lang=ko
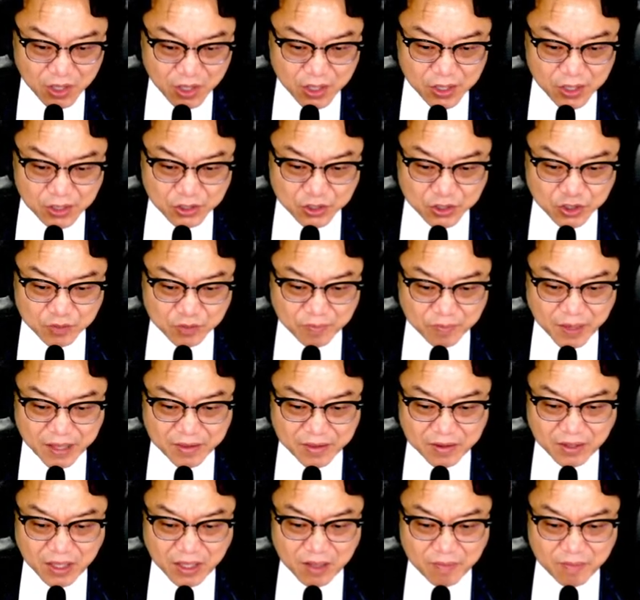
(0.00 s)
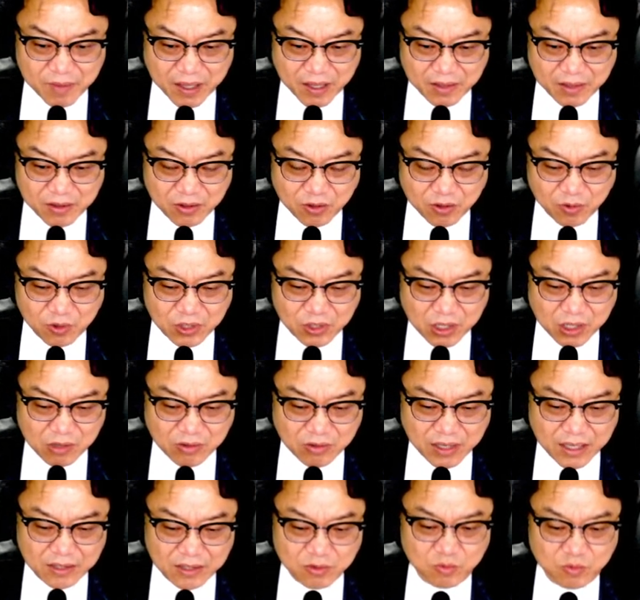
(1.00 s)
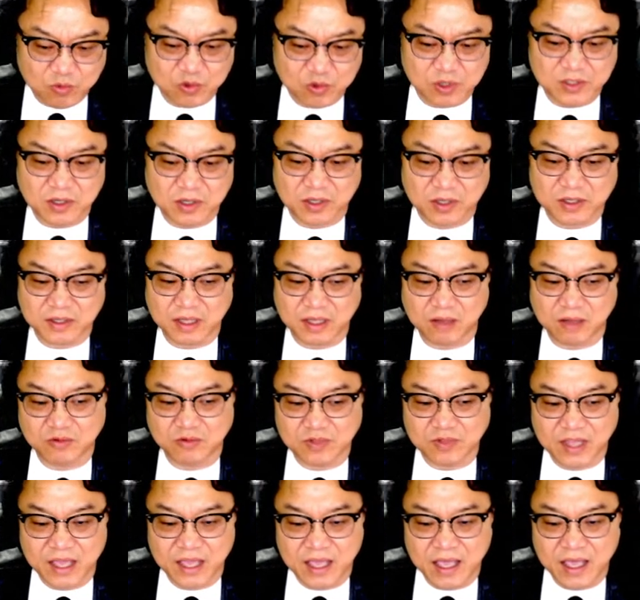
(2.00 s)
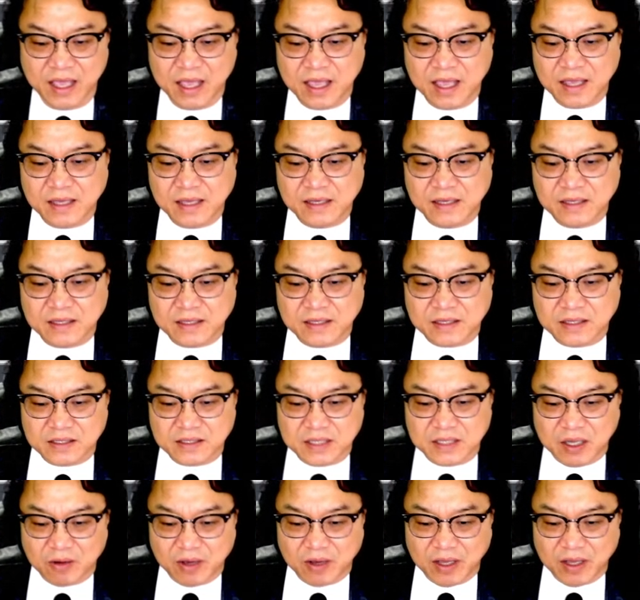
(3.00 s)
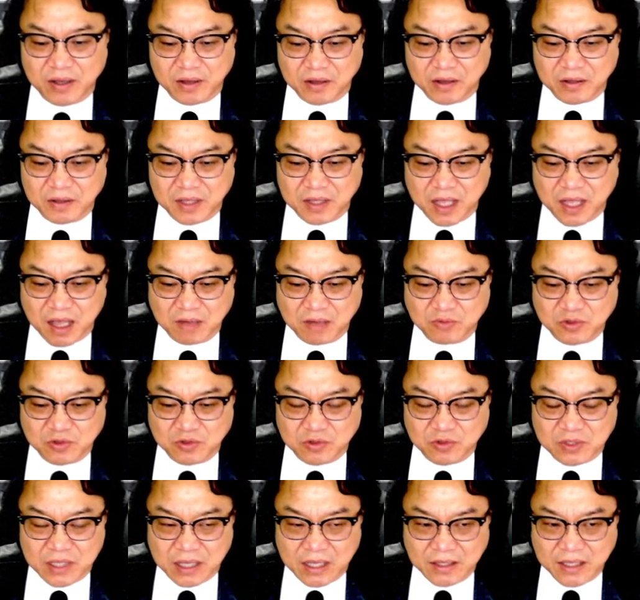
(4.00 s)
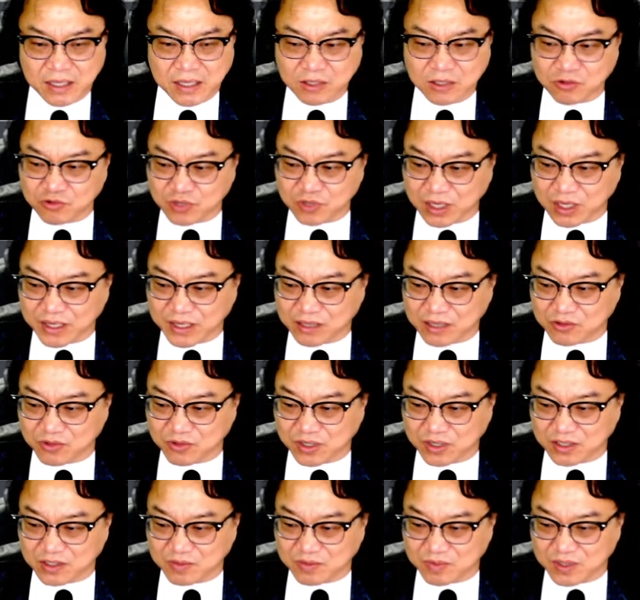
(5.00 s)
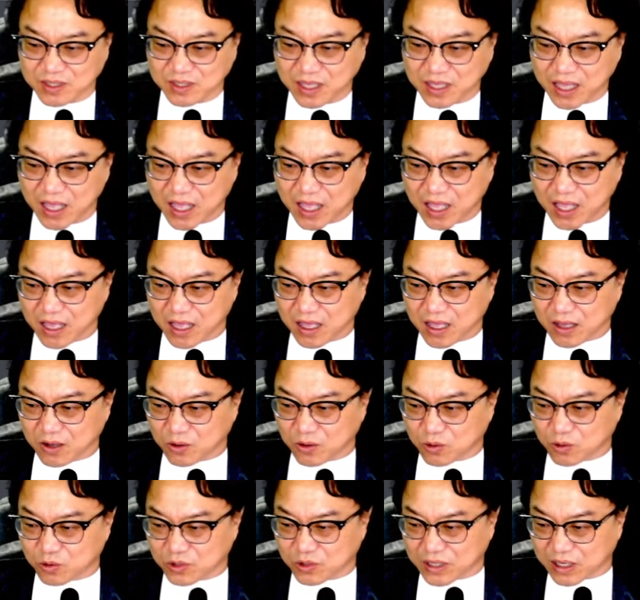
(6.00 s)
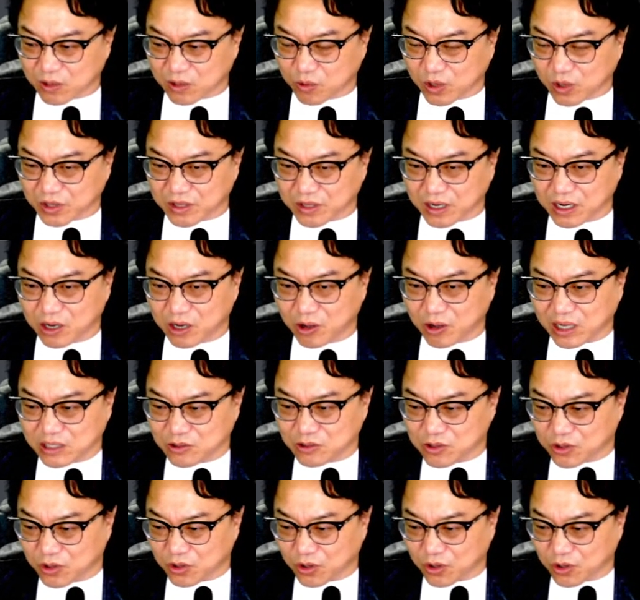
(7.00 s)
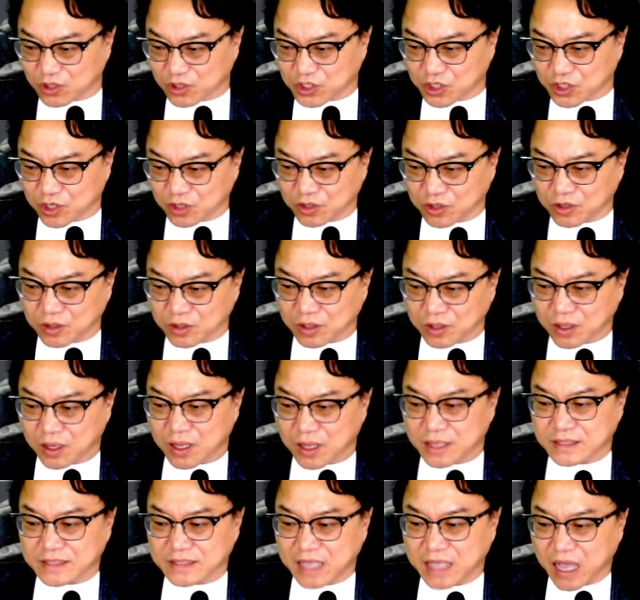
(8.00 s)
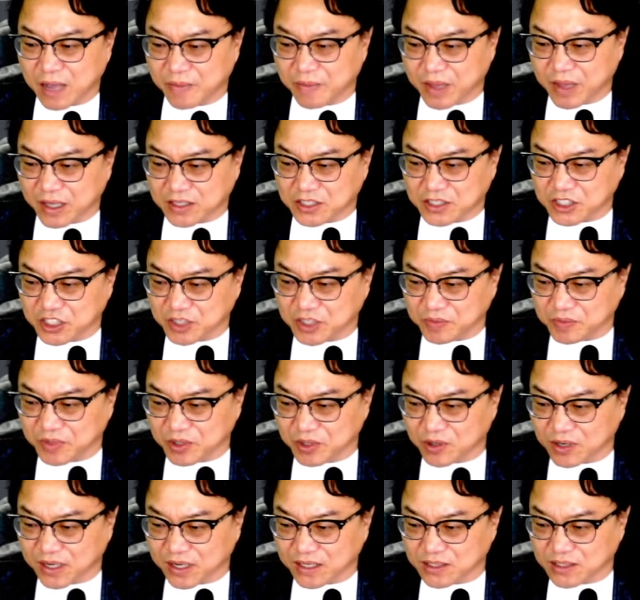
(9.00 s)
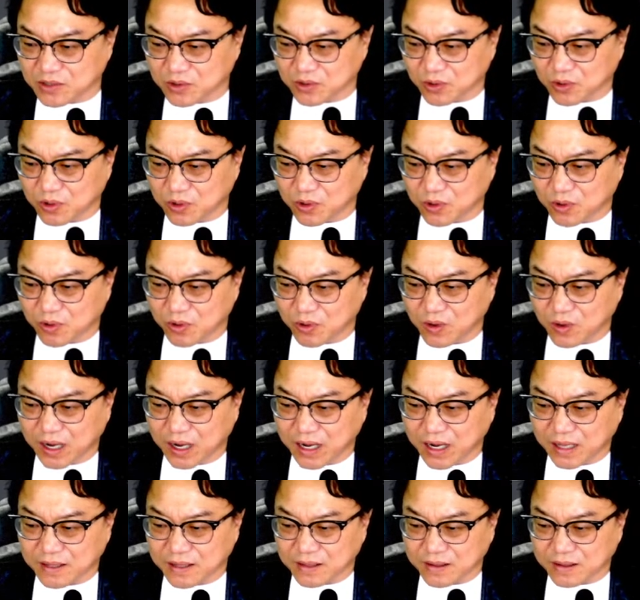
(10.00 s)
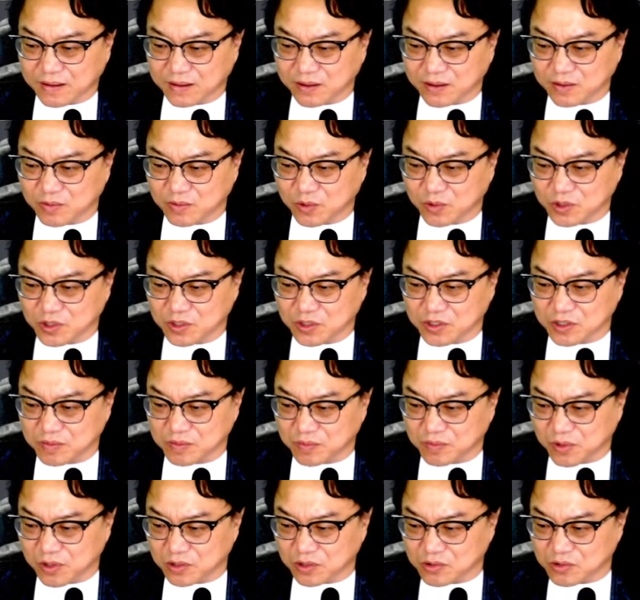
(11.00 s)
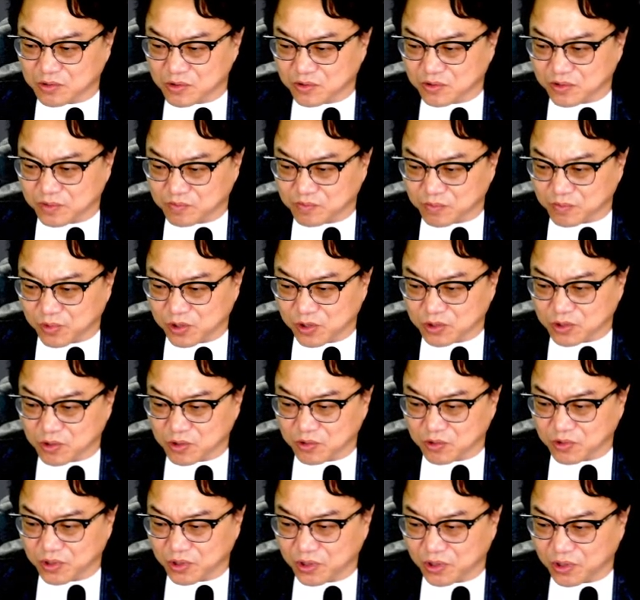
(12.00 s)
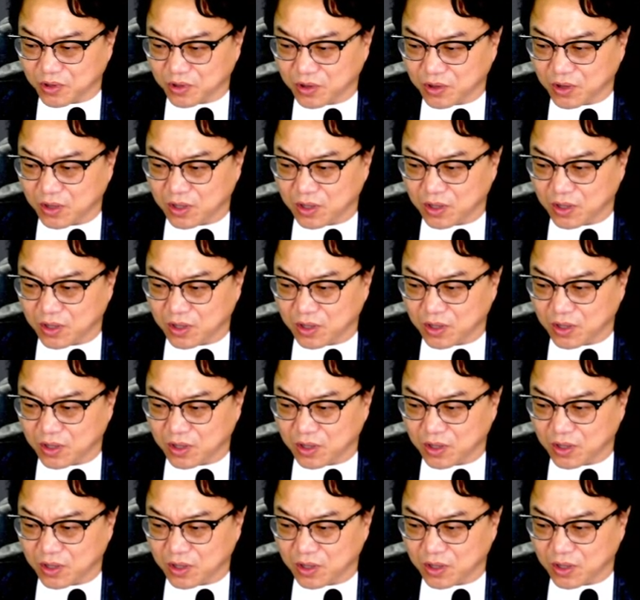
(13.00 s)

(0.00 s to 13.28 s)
지금 반등 다음 반등도 못하고 계속 무너졌기 때문에 자 과연 다음 주는 상당히 중요하다 할 수 있겠습니다. 우리나라 원달러 환율도 천사백십이 원까지도 올라간 그런 모습 보여줬, 보여줬고요.